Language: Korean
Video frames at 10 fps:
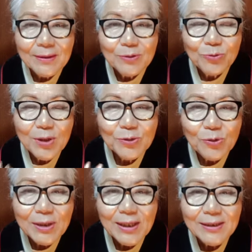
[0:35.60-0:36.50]
주의
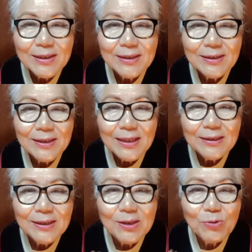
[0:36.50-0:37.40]
손이 항신
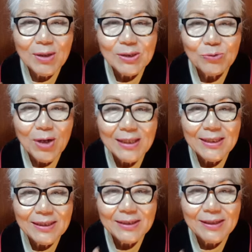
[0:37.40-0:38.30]
나를 인도하시고
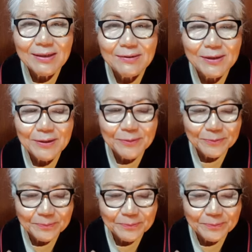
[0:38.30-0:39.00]
안위하신다는 거예요.